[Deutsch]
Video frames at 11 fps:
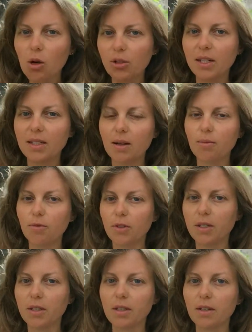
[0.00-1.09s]
Und jetzt haben
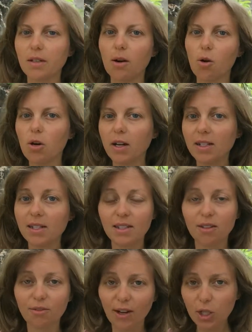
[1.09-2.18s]
wir hier auch endlich
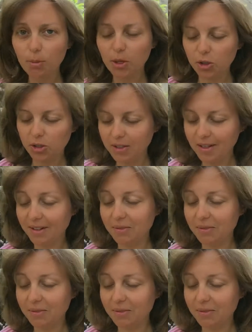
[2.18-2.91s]
eine Waschmaschine.